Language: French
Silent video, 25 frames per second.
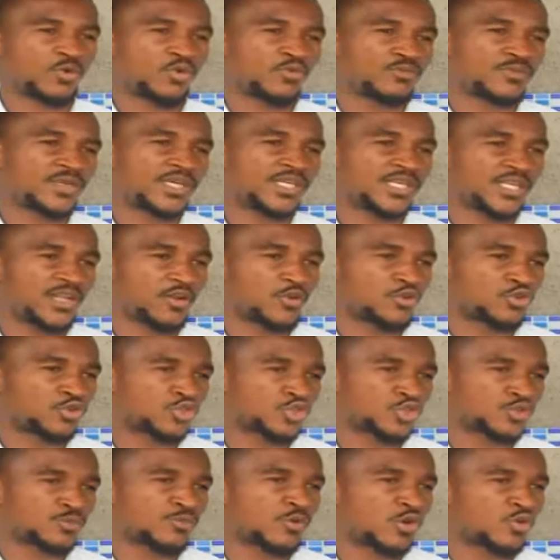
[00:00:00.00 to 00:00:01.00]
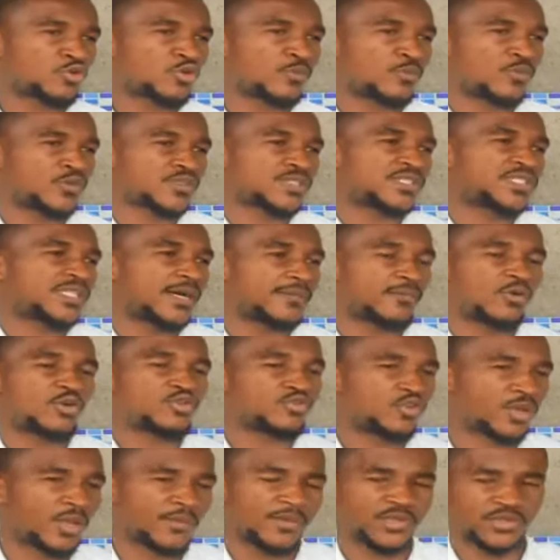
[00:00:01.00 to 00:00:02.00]
bien le jugement commence d'abord
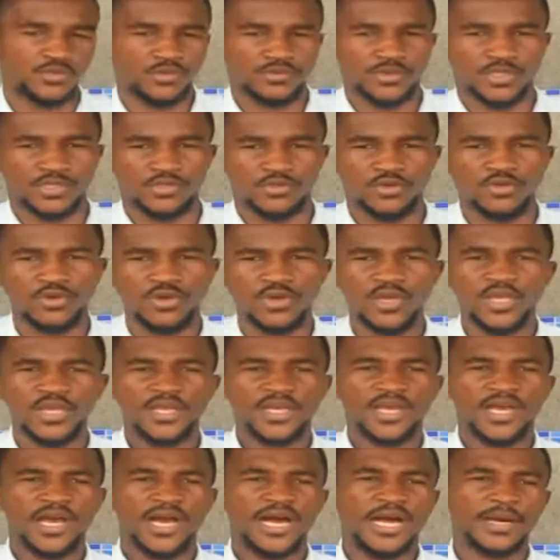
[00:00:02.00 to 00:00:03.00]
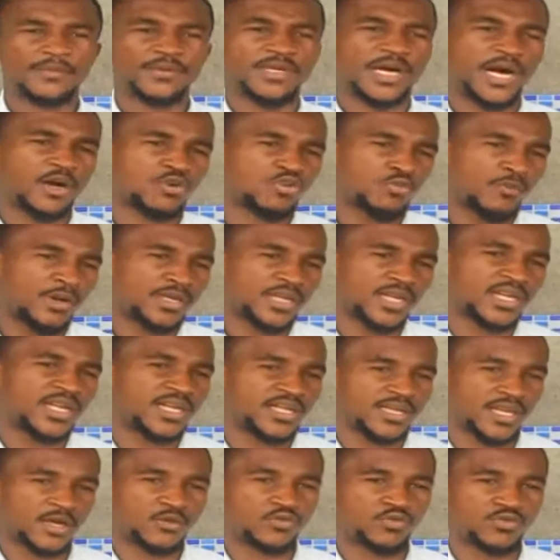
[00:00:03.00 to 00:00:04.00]
dans la maison de dieu
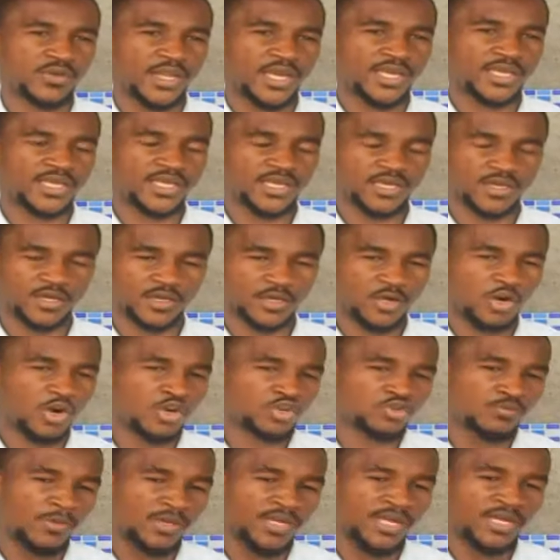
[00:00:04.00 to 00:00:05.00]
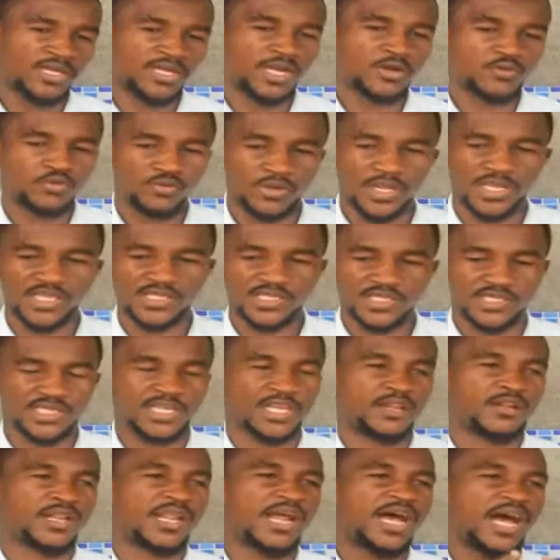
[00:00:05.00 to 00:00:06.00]
quand
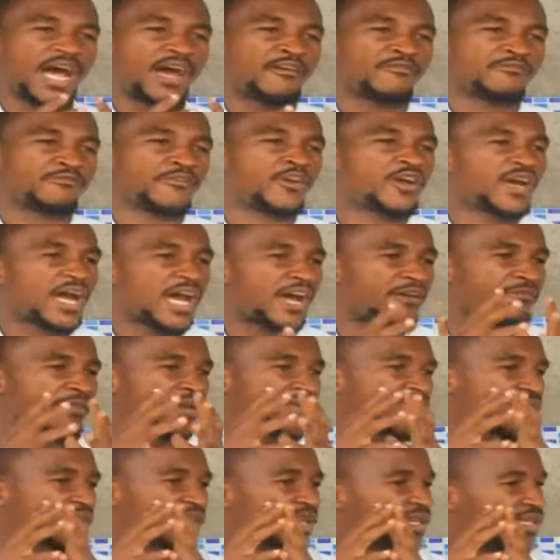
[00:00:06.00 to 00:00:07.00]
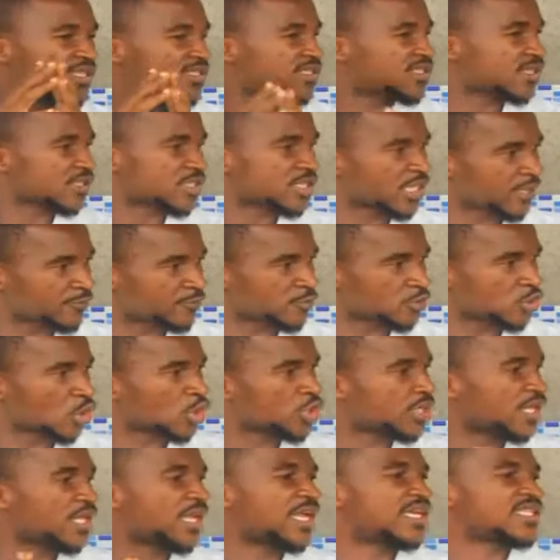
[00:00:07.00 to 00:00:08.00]
il a affaire avec ses
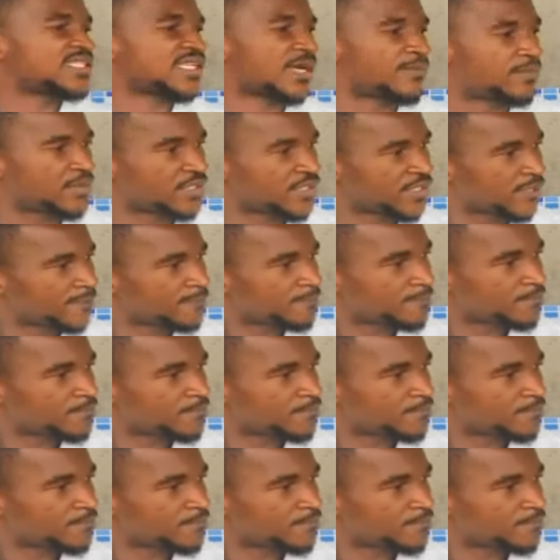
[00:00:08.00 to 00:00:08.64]
serviteurs qu'il a établis